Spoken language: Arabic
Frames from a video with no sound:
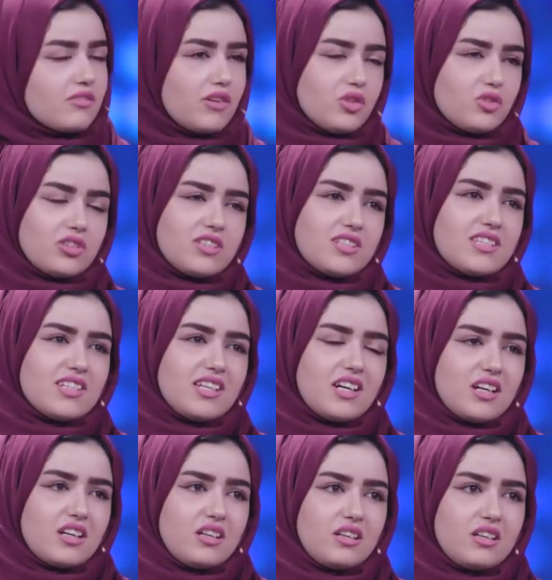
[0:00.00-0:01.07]
فاتورة
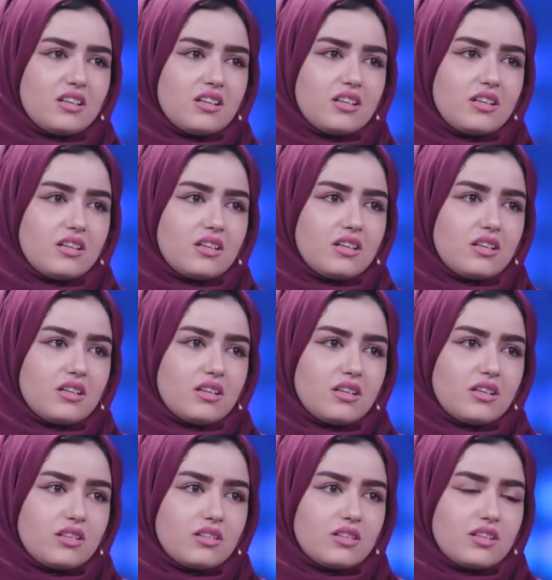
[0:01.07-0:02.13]
السيارة
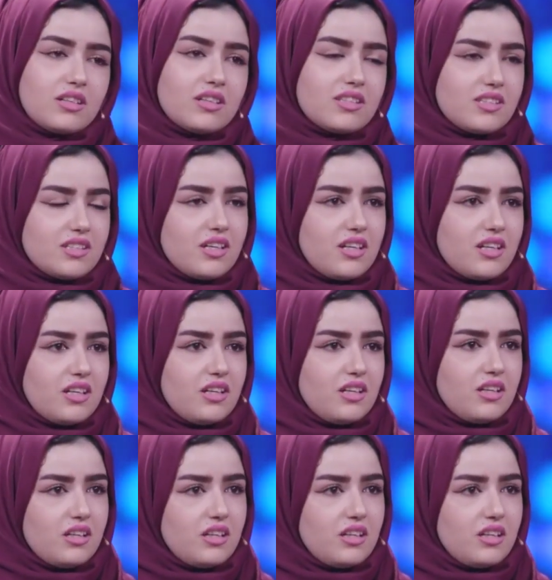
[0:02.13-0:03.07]
فاتورة السيارة